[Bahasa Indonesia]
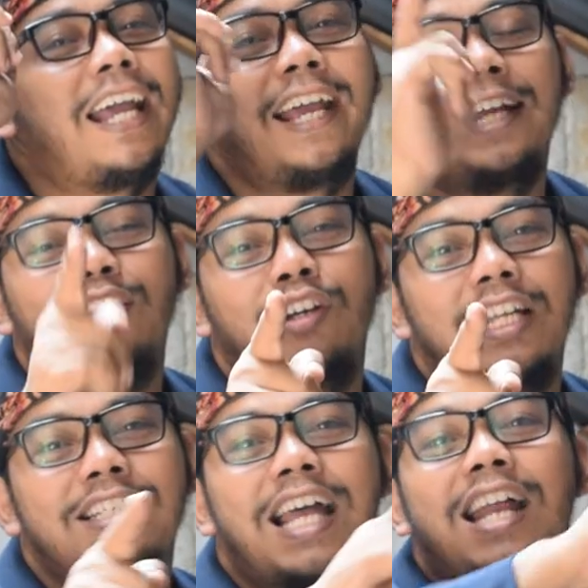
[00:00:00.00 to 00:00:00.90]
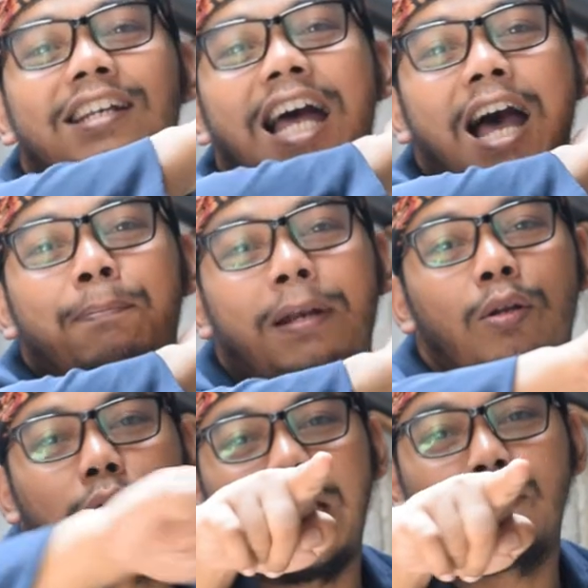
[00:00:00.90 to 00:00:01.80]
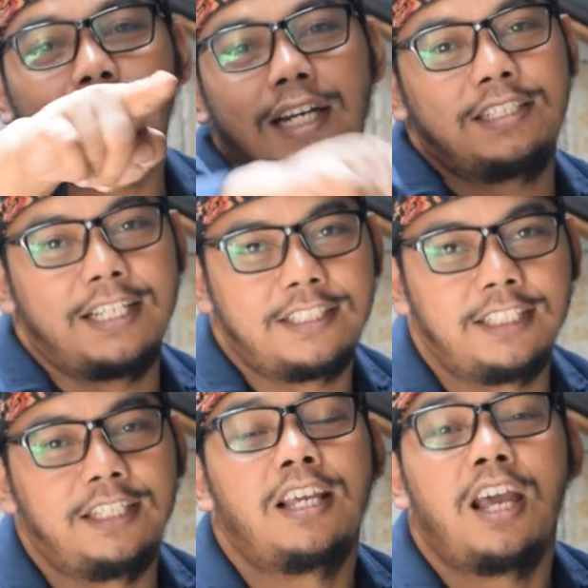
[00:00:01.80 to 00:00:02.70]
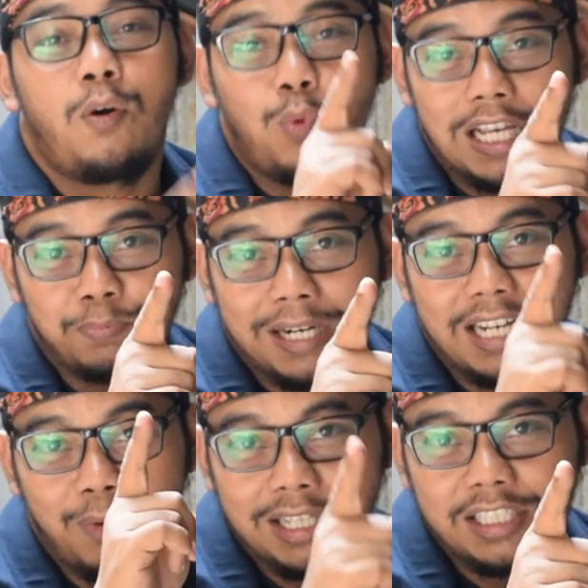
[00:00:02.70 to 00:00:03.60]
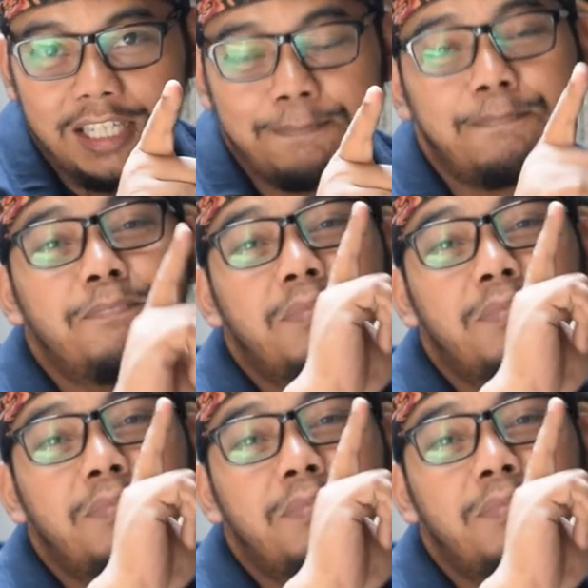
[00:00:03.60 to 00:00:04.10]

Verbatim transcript: Indonesia tidak perlu takut resesi waspada wajib